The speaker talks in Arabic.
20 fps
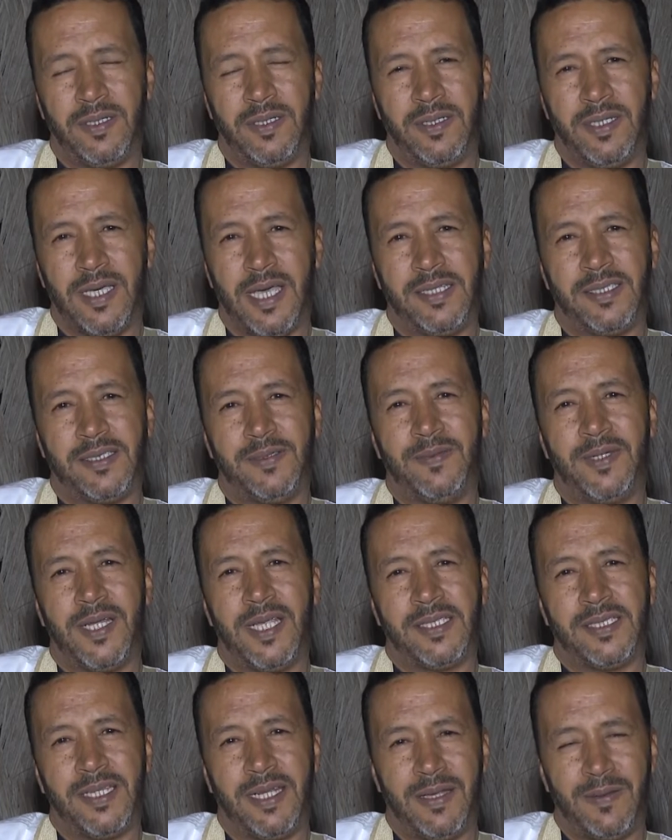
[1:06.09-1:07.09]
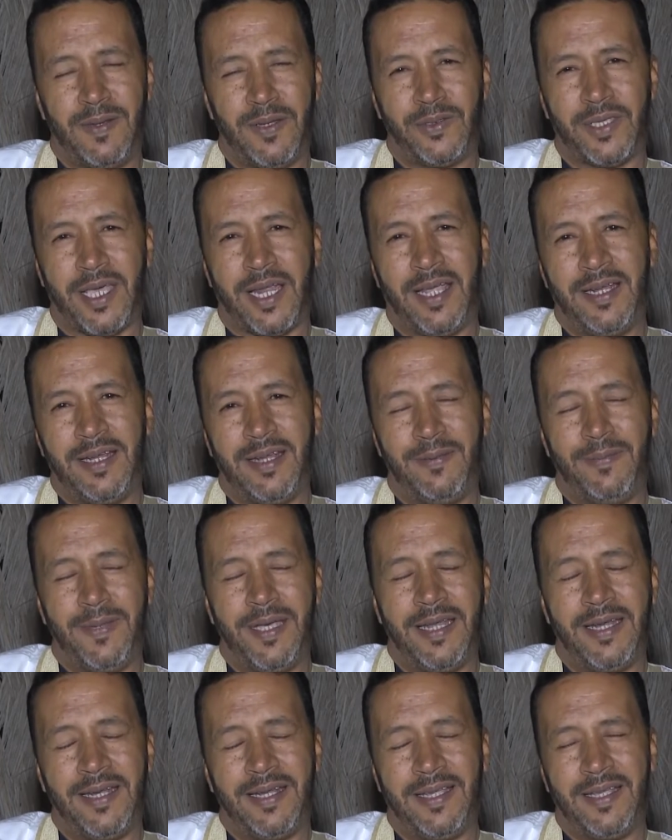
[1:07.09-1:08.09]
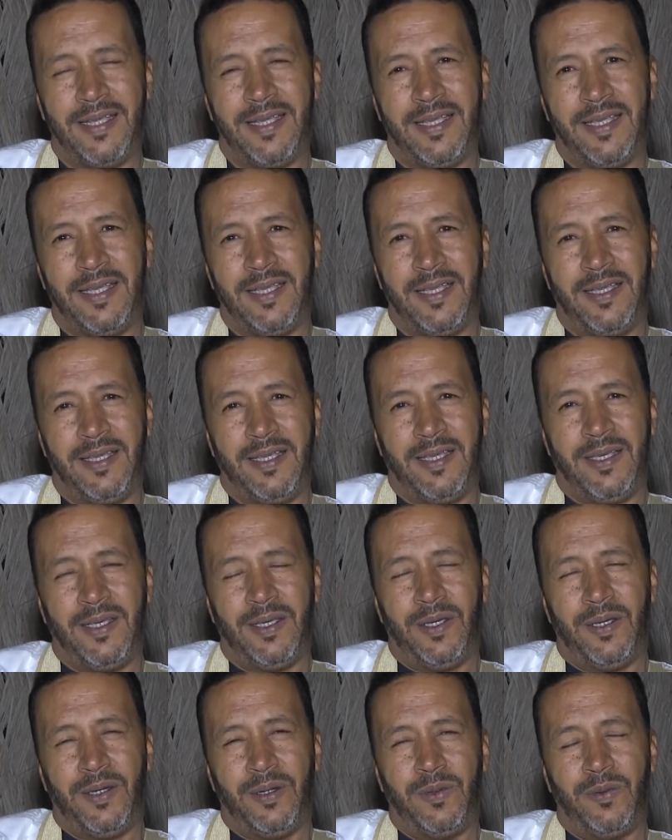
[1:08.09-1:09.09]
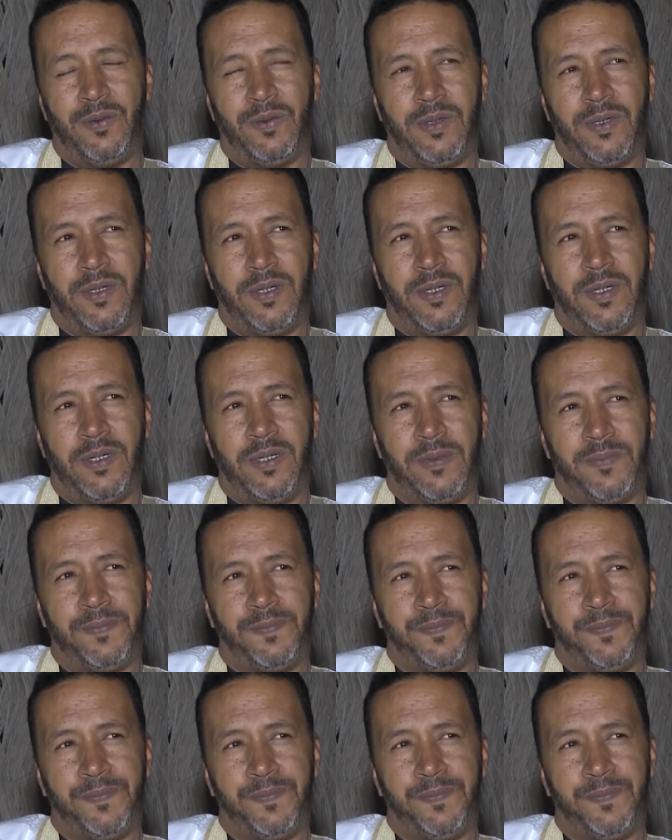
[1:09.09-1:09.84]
وياسر الناس اللي ما طارحة لها البال و